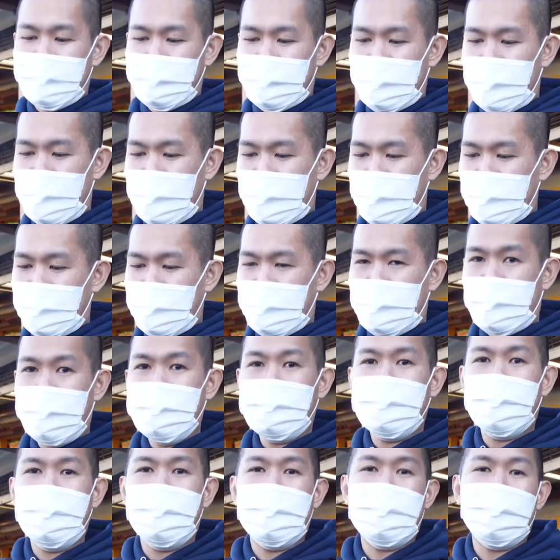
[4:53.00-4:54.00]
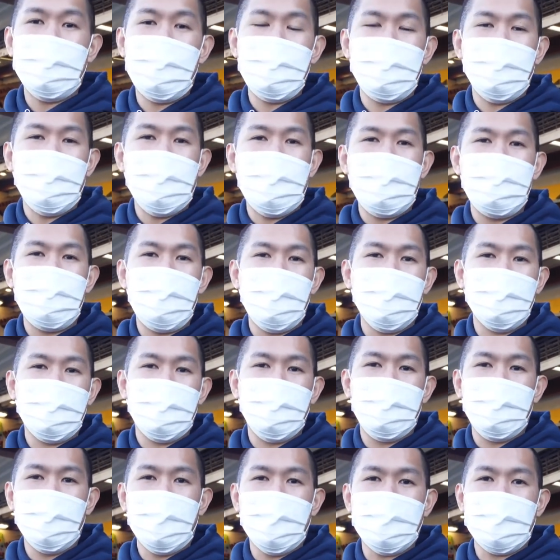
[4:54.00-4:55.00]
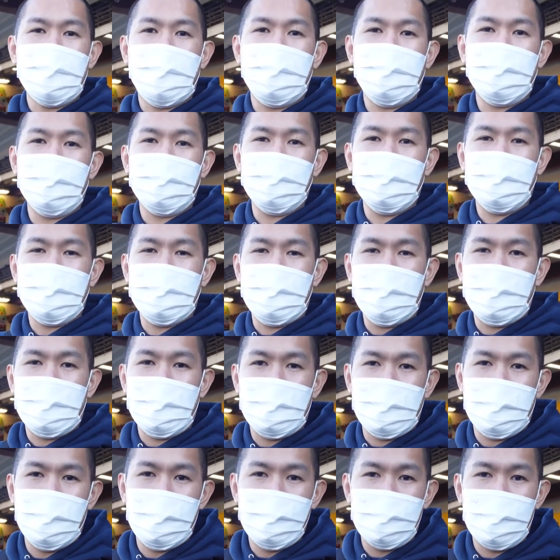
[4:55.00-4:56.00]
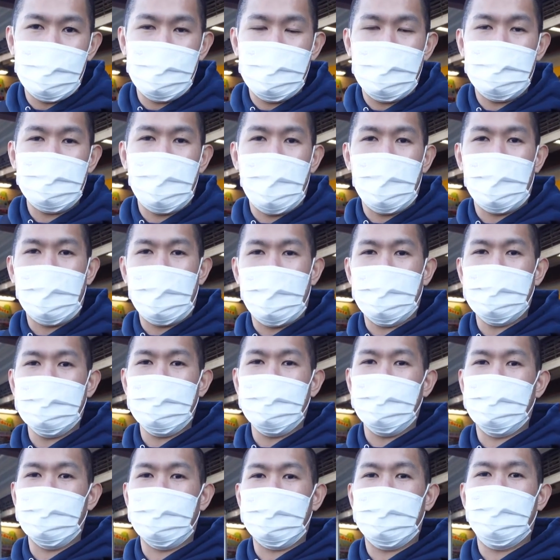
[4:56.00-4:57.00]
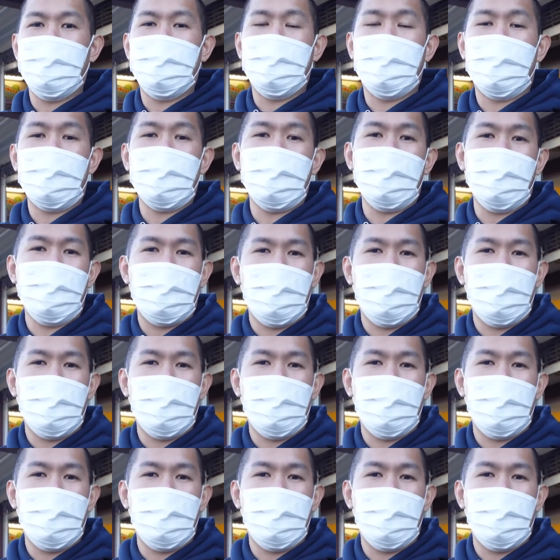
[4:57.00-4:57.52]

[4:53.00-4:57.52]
dan abis ini kita mau pindah mall dulu ke Century City mau beli makan untuk dinner.